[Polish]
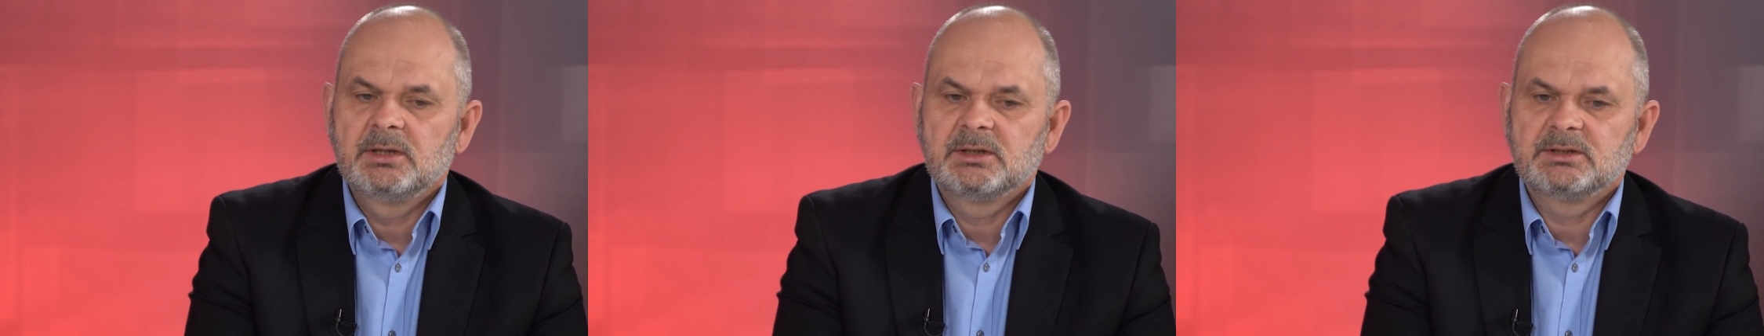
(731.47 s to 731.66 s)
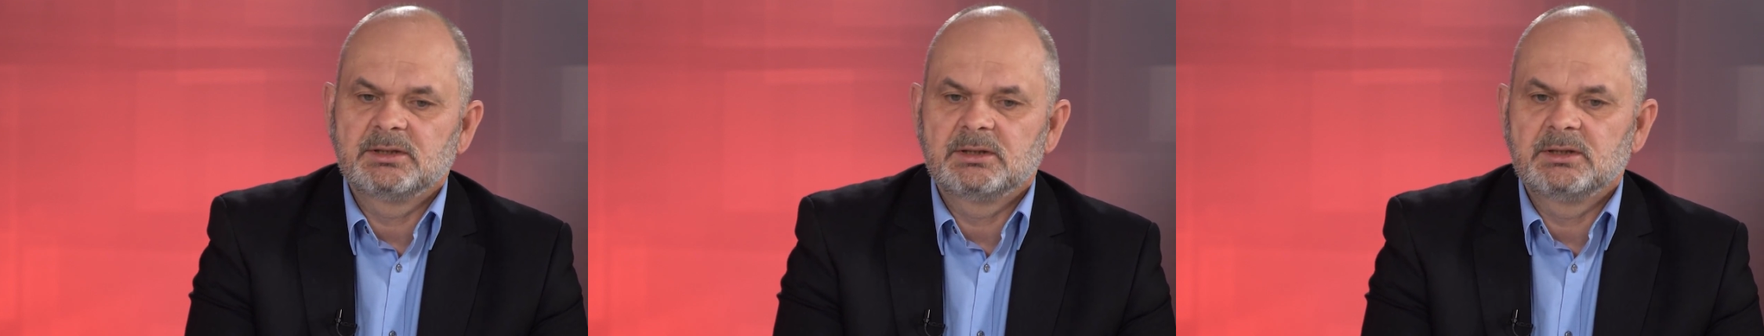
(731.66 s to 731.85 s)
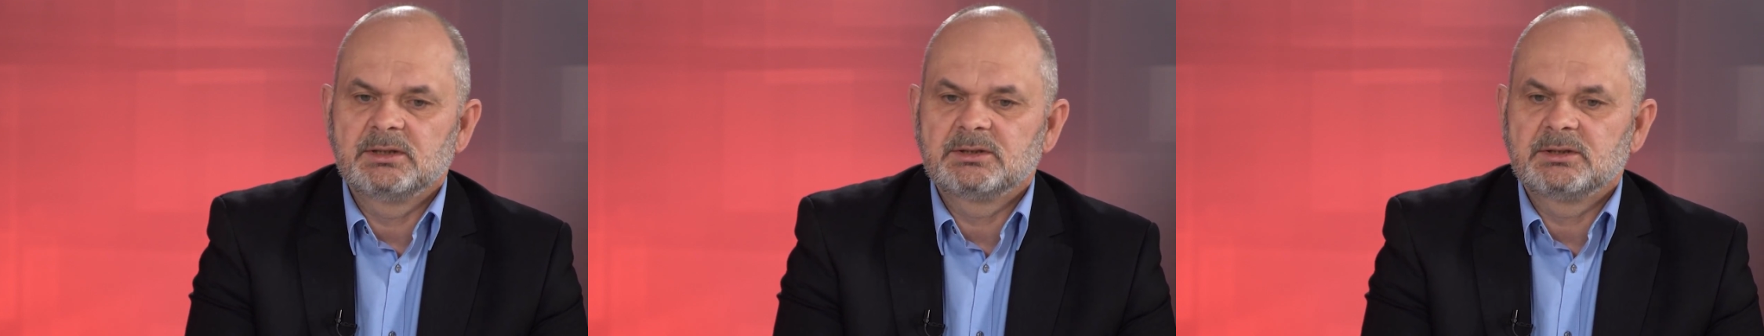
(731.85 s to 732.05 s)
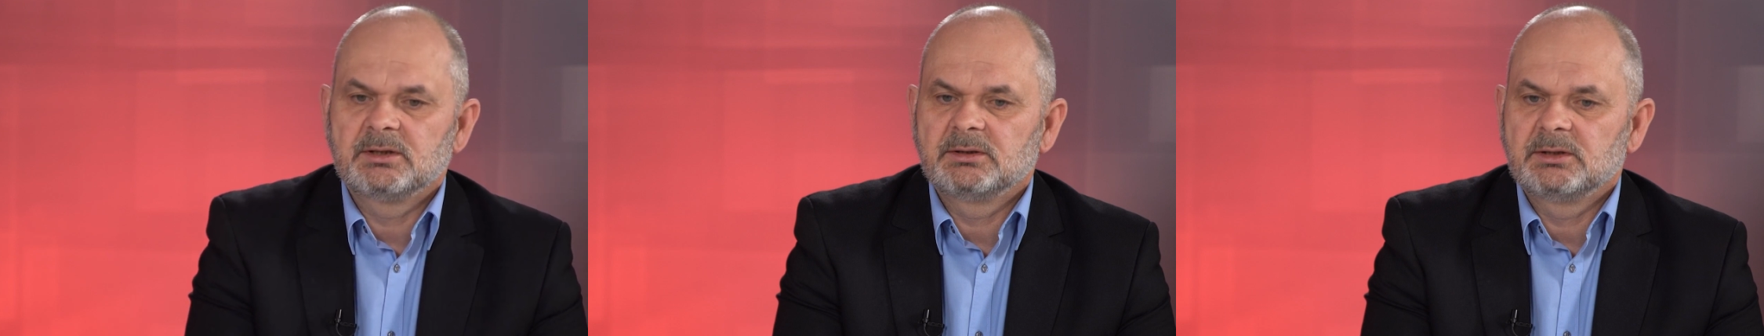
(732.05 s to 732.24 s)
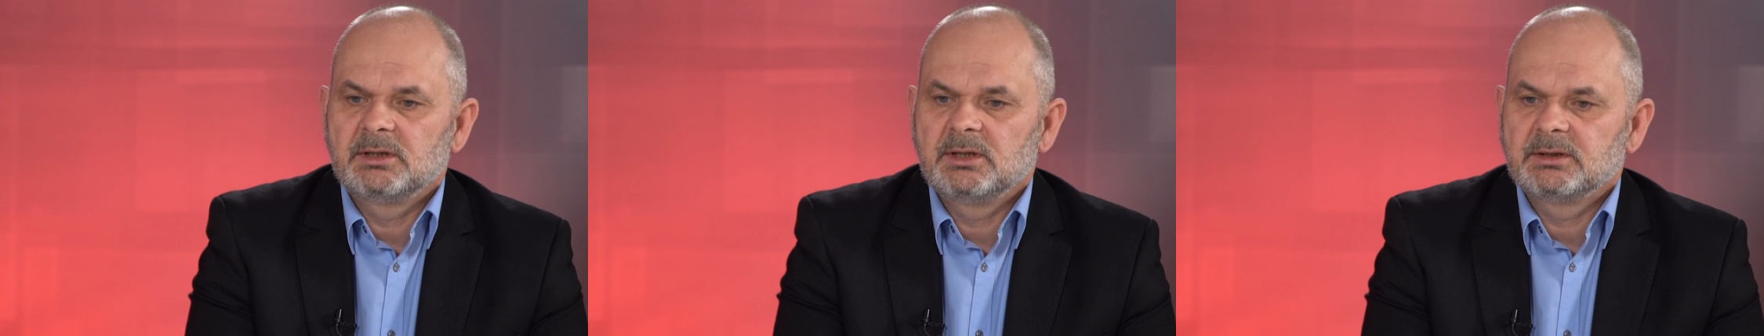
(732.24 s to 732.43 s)
z jednej
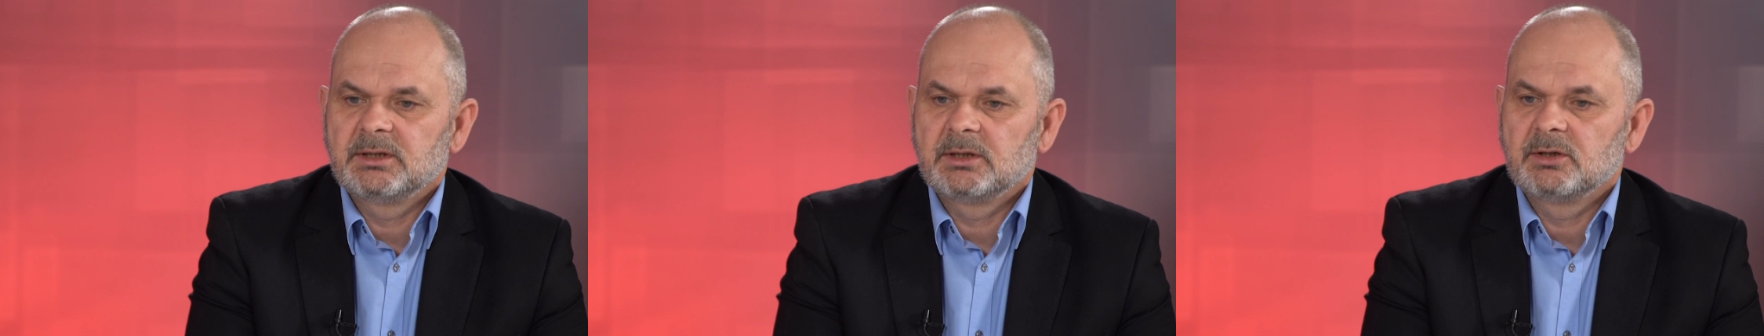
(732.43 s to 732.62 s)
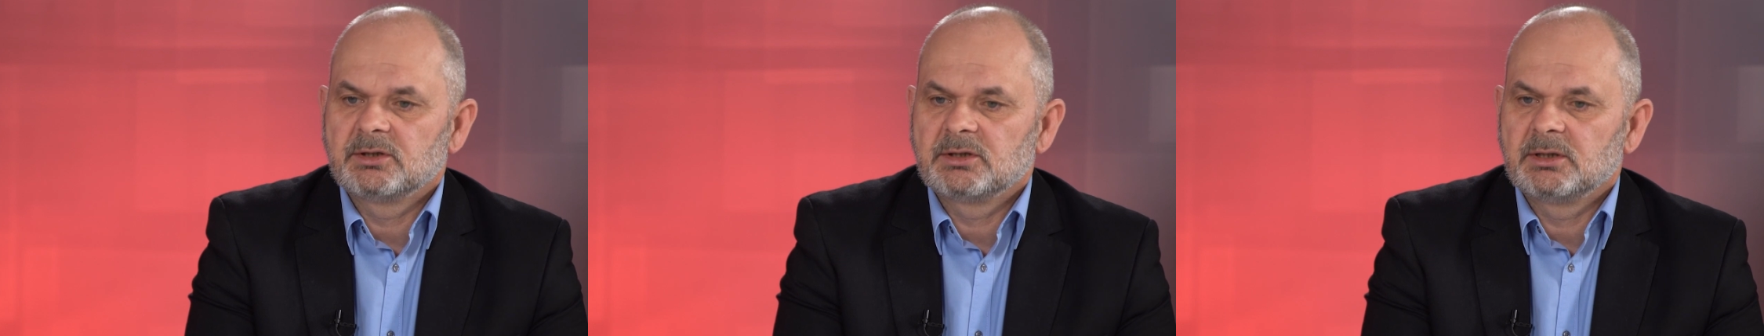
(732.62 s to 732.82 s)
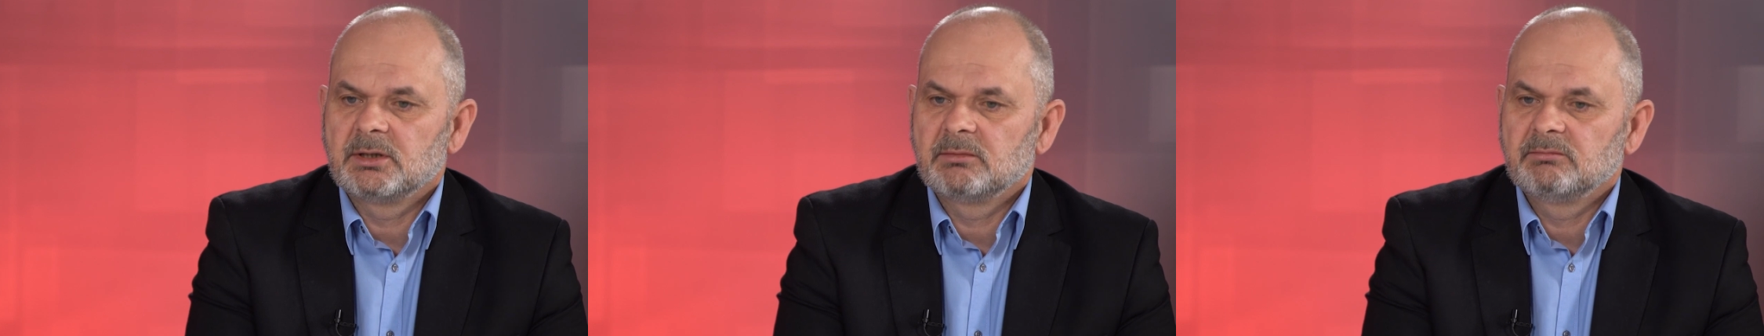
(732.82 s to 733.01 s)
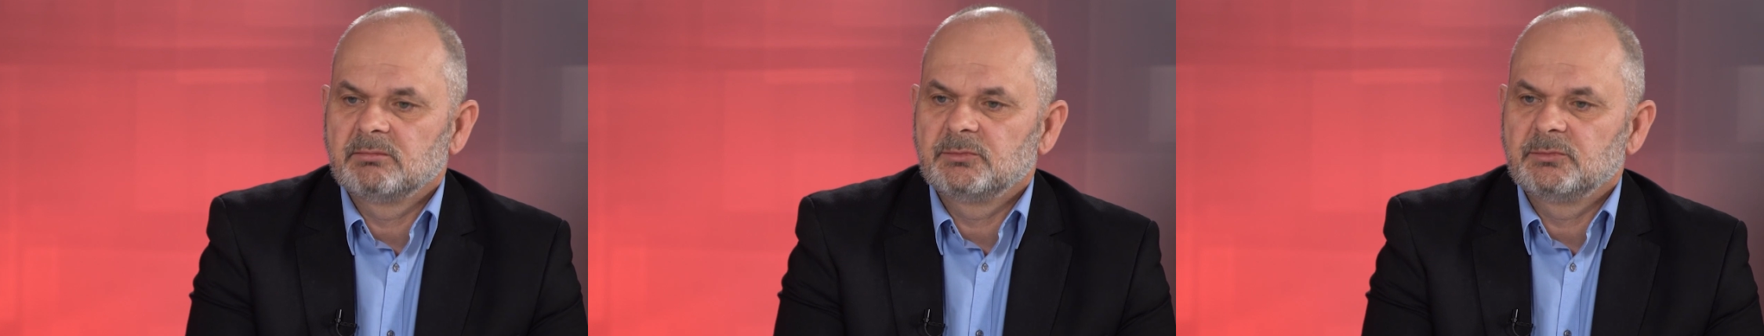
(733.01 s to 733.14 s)
strony, dlatego że